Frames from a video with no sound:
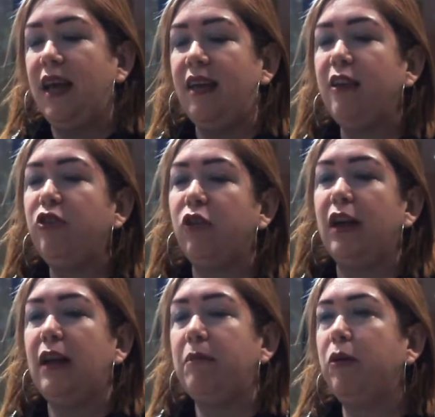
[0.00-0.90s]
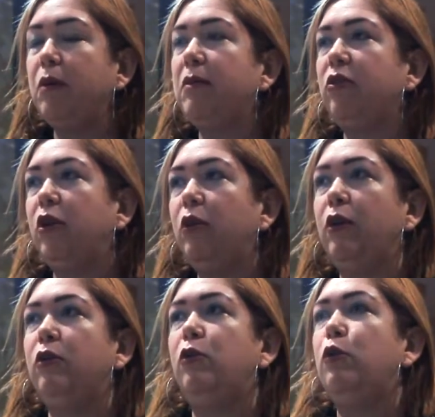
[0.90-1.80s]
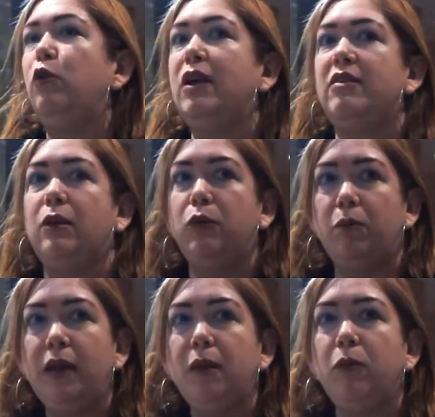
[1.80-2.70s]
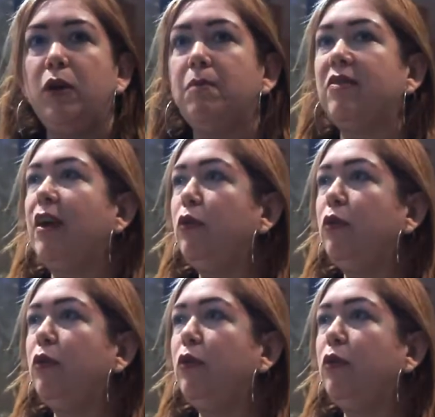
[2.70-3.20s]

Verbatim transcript: he dicho que la mejor inversión es cuando uno lo hace a uno mismo y empecé a